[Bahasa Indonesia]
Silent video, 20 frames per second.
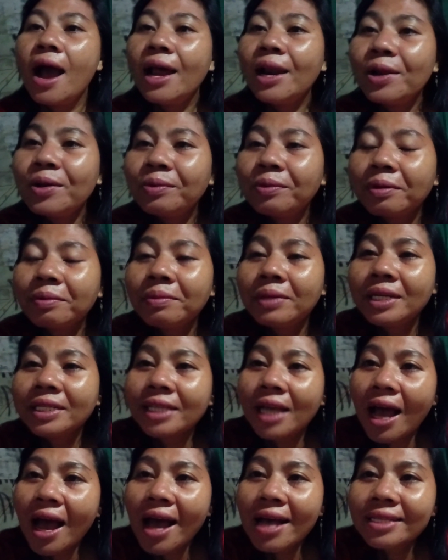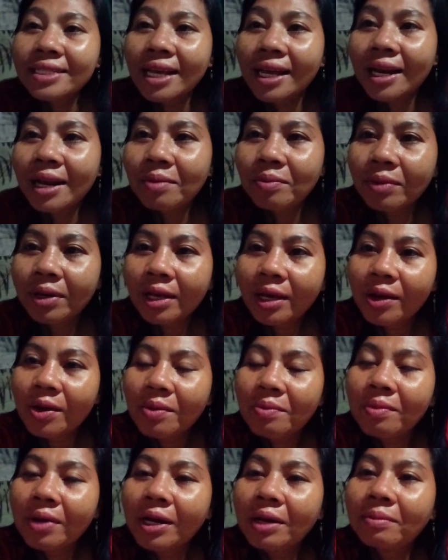Halo pemirsa,
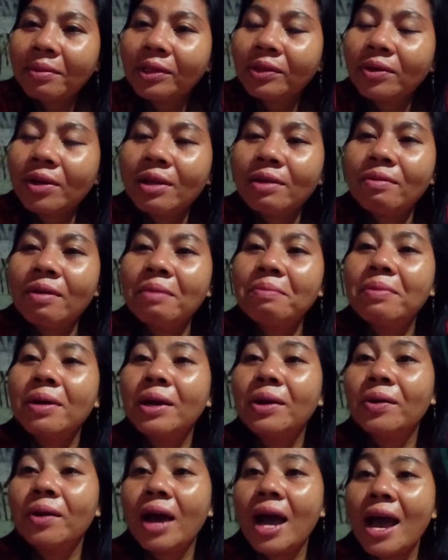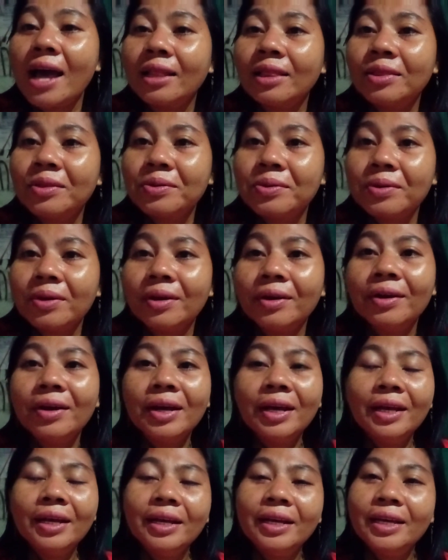Assalamualaikum warahmatullahi wabarakatuh
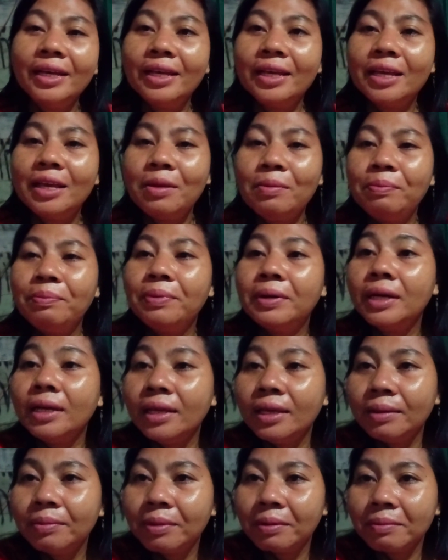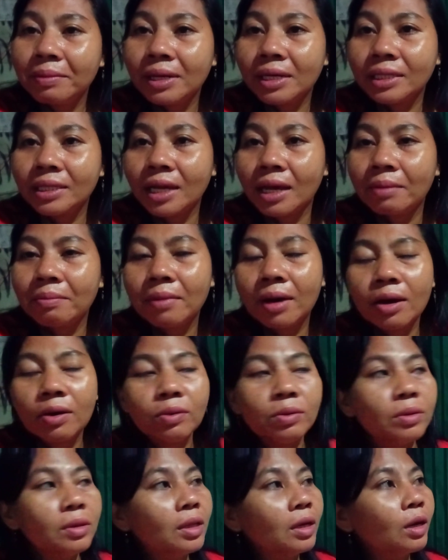Iki bengi pemirsa
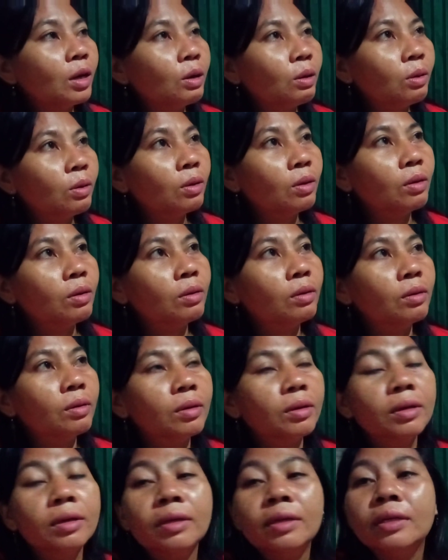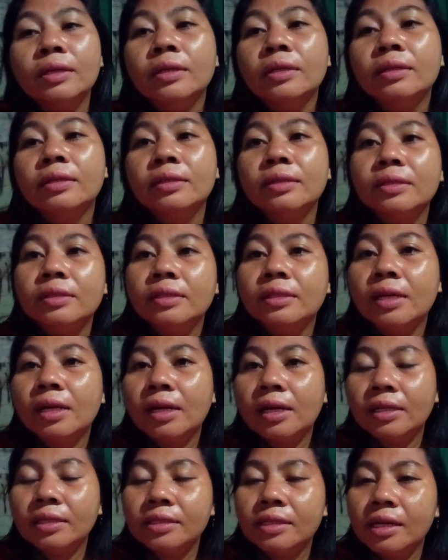mau teko ko
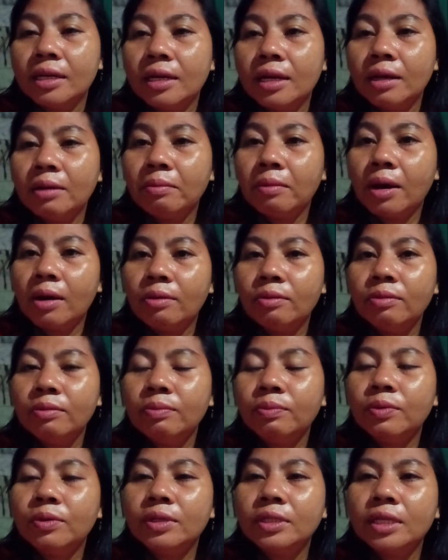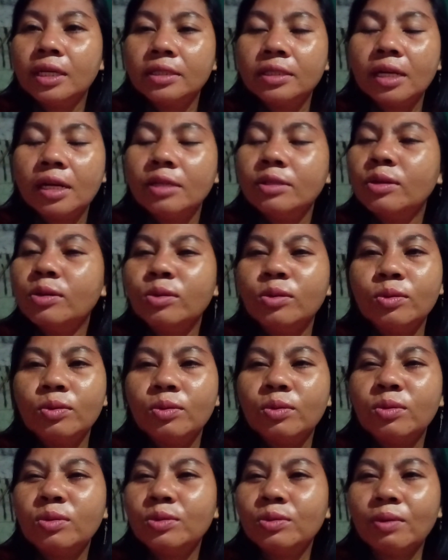jalan-jalan mau Bu Isa langsung
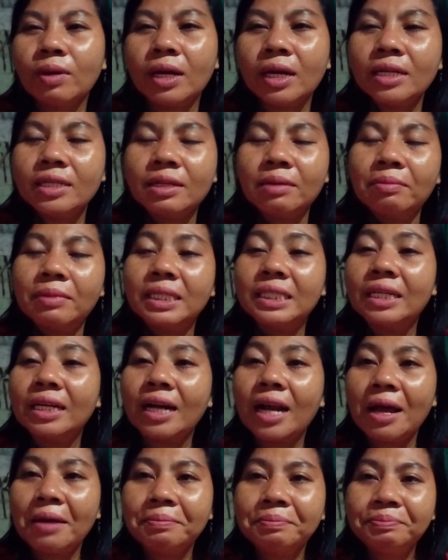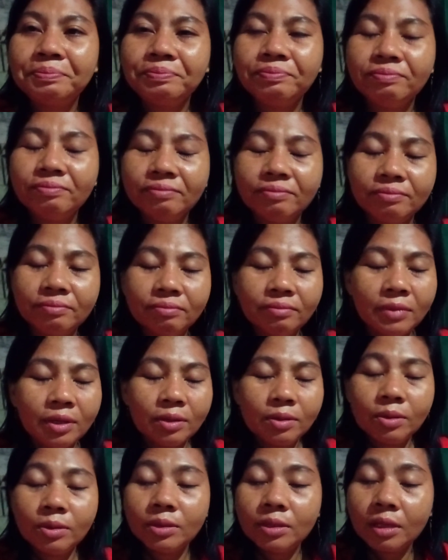turu suaranya sampai serak
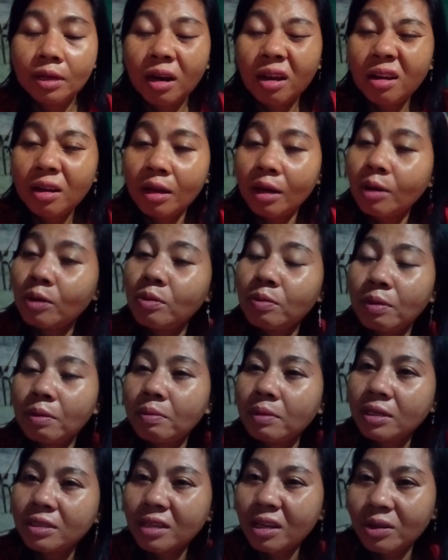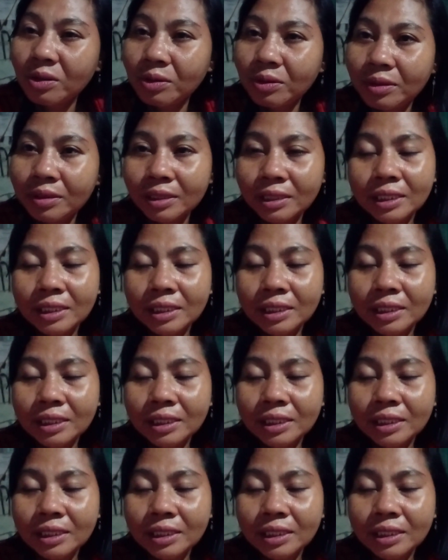Mergo sirai ngelu pemirsa yo